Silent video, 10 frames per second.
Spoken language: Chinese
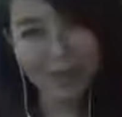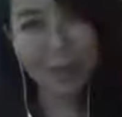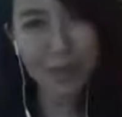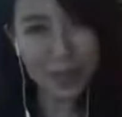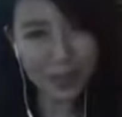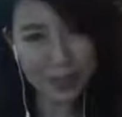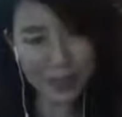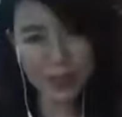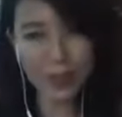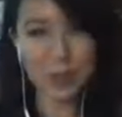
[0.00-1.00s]
目标是
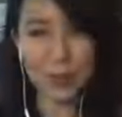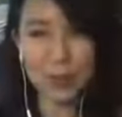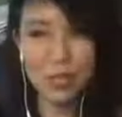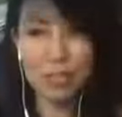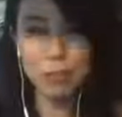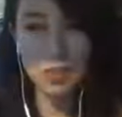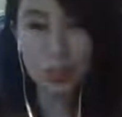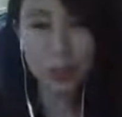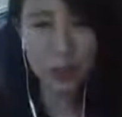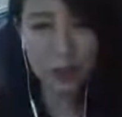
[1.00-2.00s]
什么？我要做
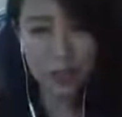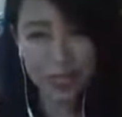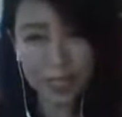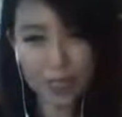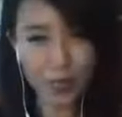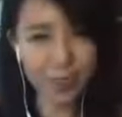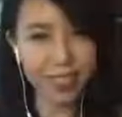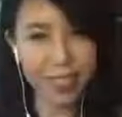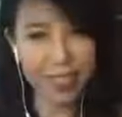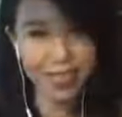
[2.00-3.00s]
什么东西更有意
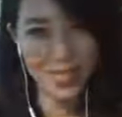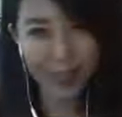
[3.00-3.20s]
义？